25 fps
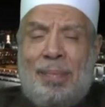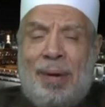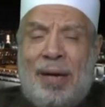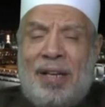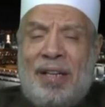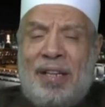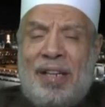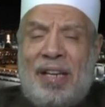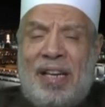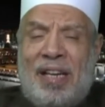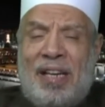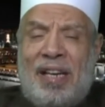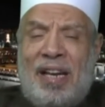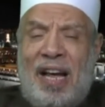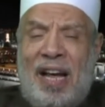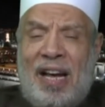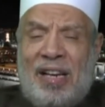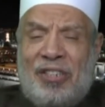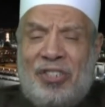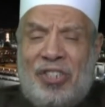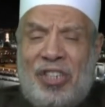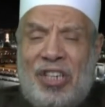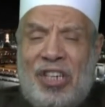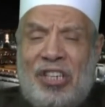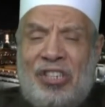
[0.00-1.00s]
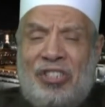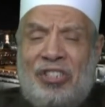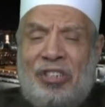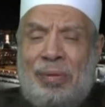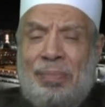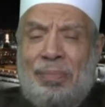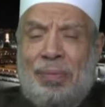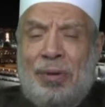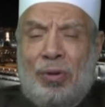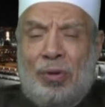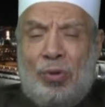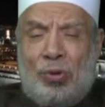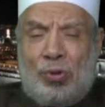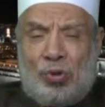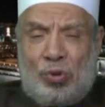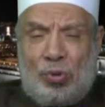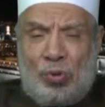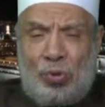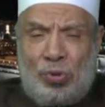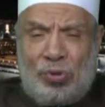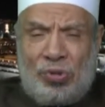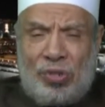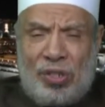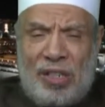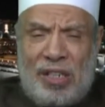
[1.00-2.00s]
منع الحشيش
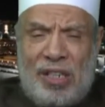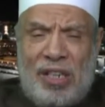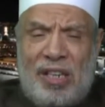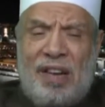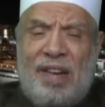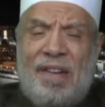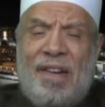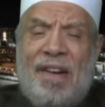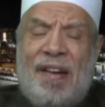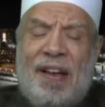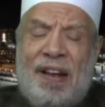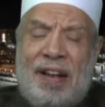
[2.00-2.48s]
بخصوصه